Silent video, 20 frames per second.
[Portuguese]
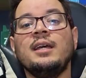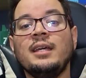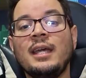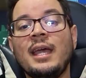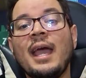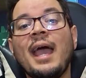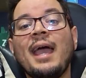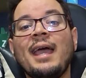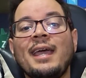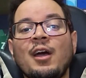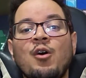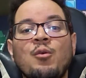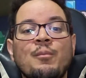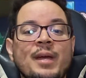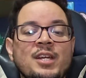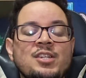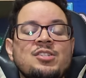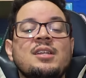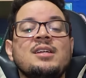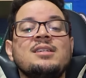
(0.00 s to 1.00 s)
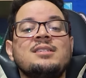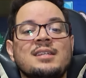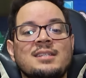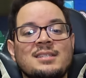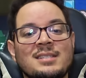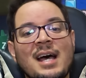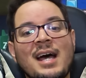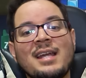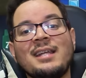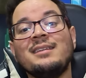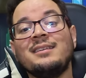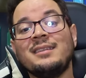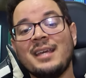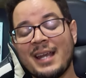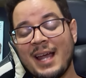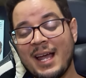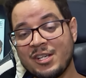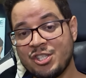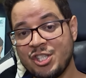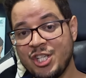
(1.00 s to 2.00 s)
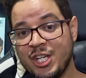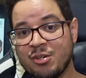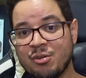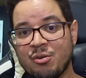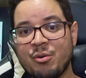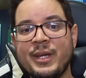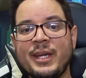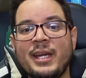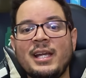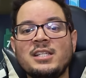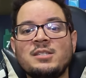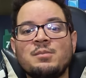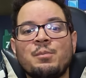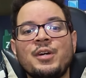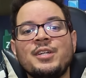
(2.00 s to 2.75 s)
E é realmente necessário interagir com eles,